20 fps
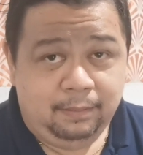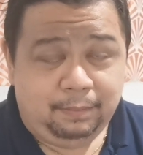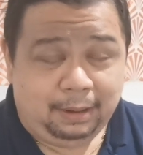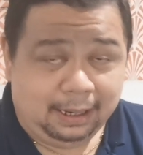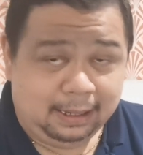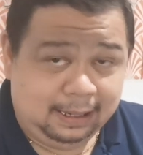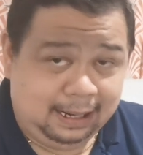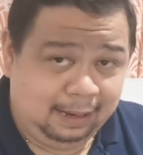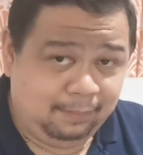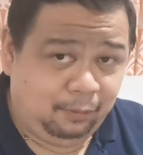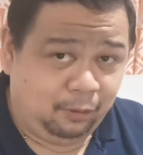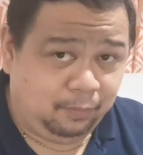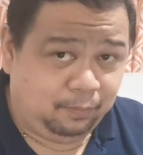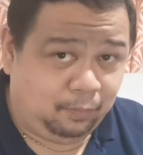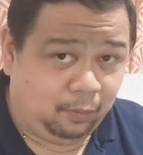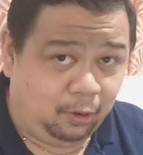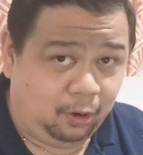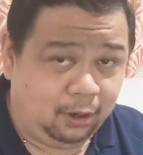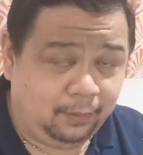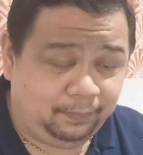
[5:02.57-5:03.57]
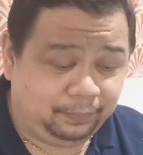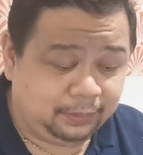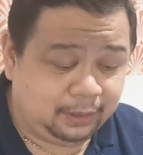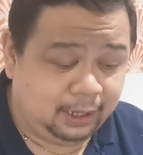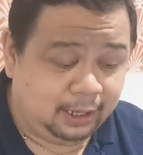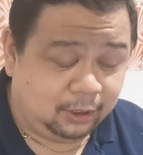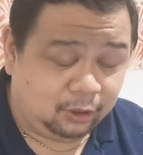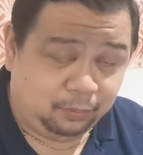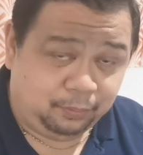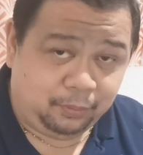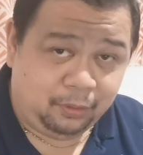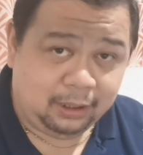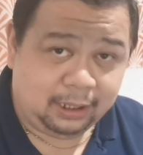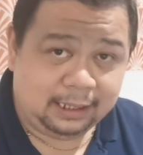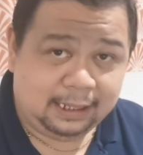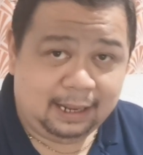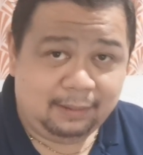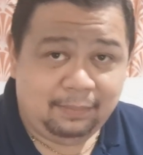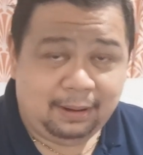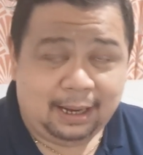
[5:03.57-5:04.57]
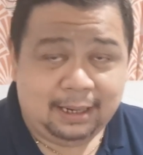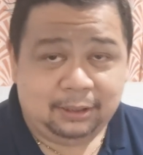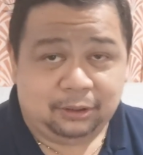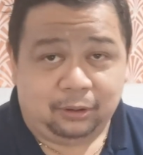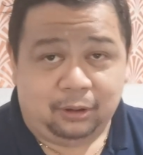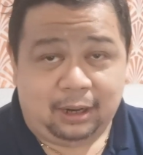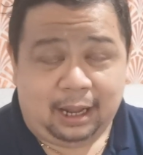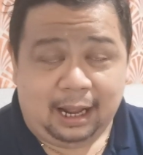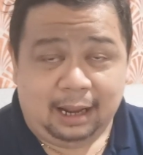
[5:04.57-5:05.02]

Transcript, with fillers: Pag labor po, ito po ang kinaibahan nito,